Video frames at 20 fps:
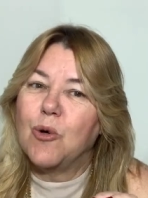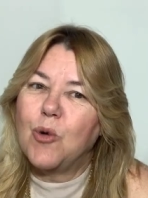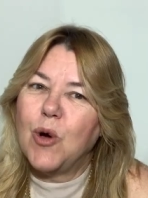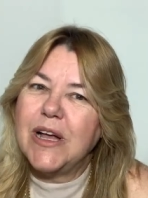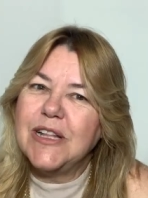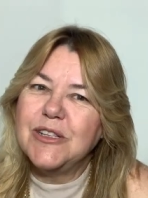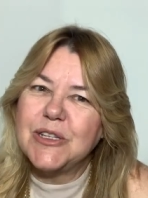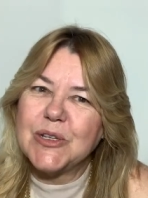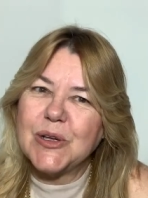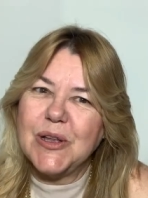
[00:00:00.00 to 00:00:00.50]

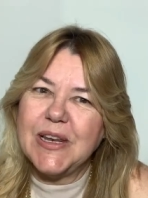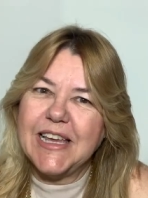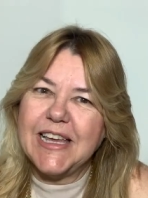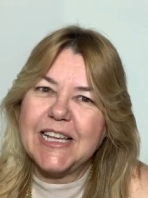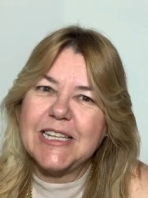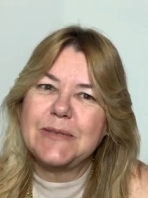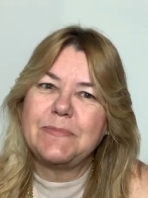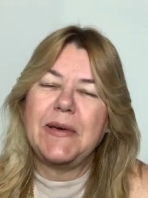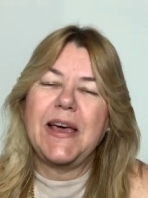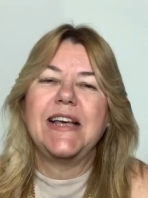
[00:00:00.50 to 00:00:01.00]
quando escolher
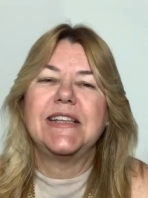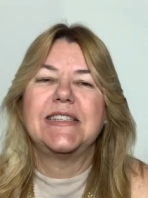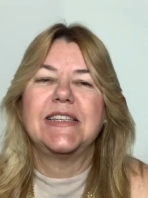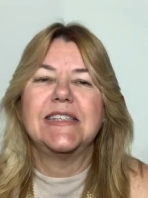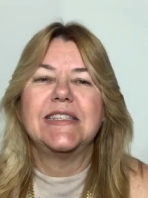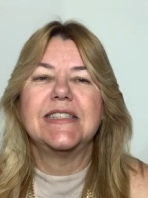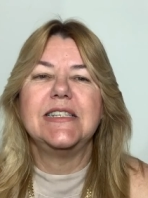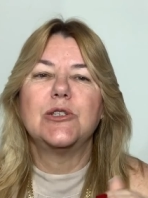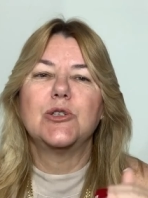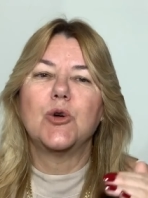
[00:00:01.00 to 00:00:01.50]
as
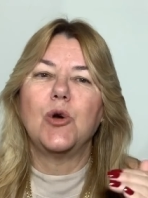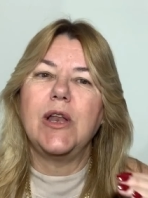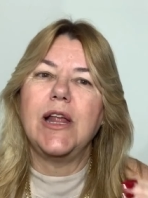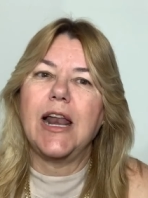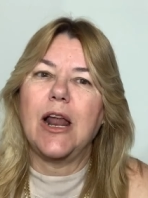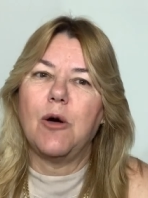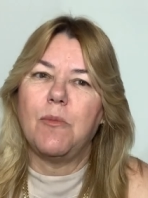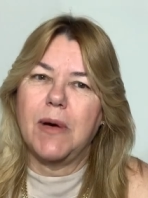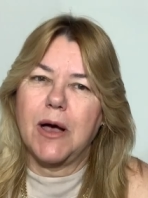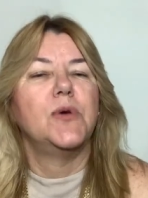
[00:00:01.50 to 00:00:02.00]
peças, escolha
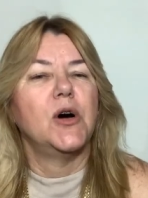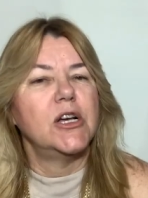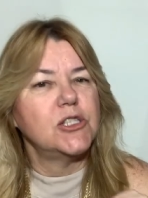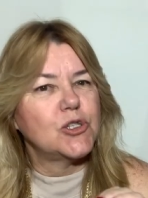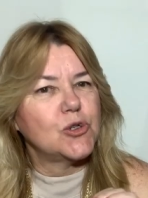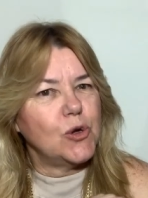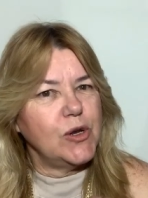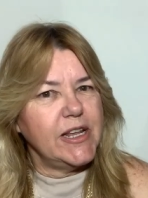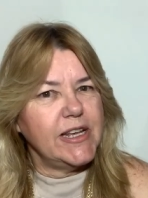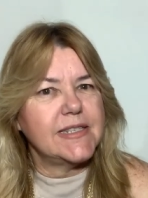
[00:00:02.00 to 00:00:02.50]
lá uma, pode
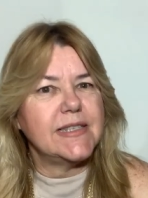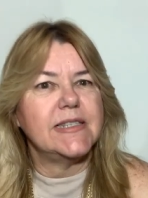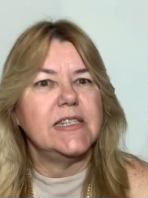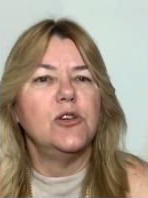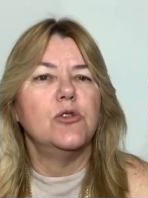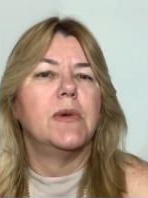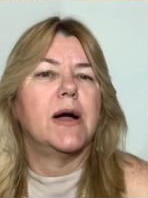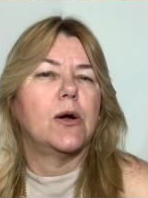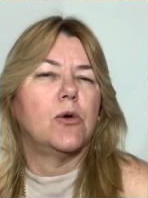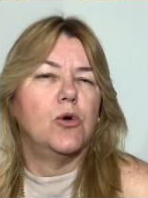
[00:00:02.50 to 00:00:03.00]
escolher sim
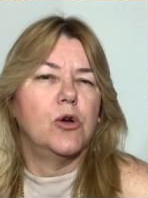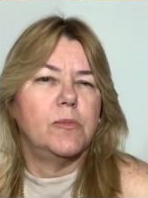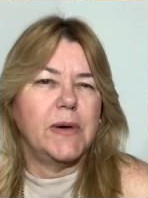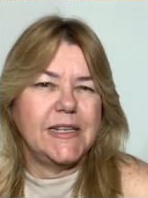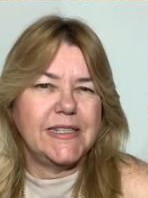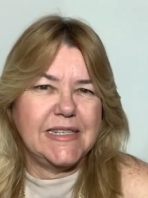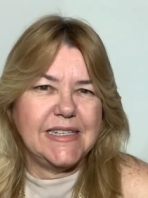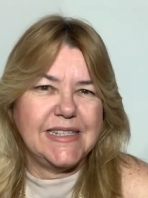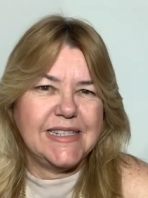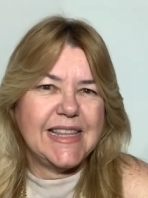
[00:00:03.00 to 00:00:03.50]
uma cor
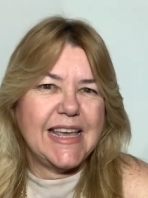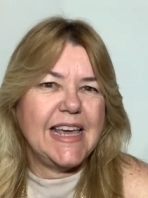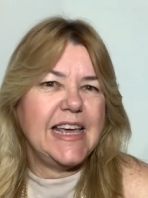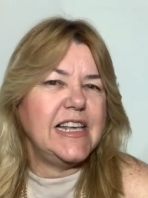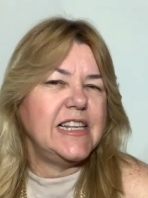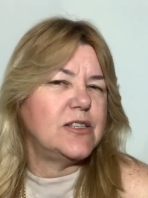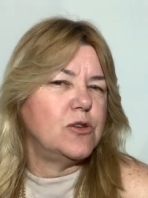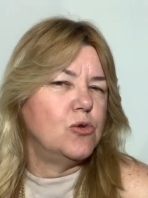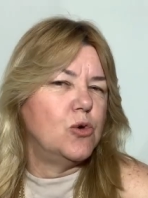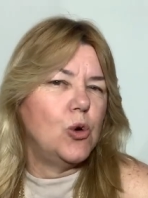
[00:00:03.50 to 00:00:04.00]
mais
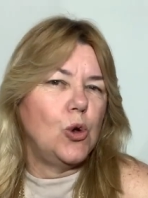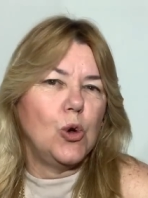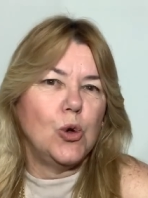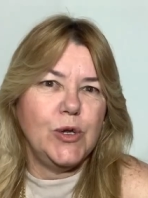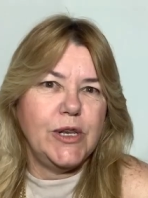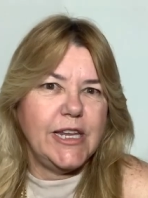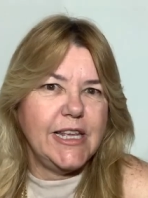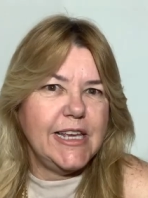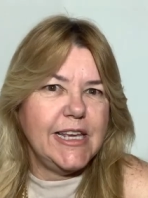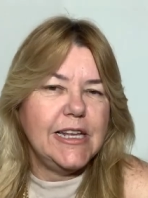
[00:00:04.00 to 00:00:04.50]
intensa, um
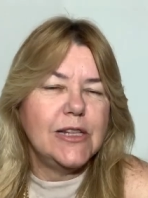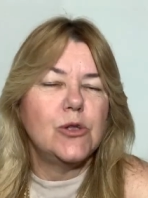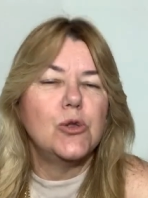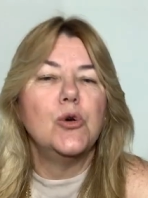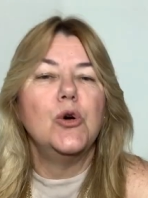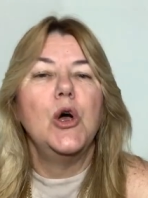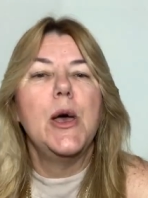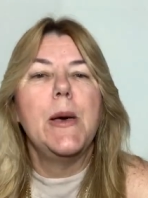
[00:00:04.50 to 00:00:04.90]
colorido,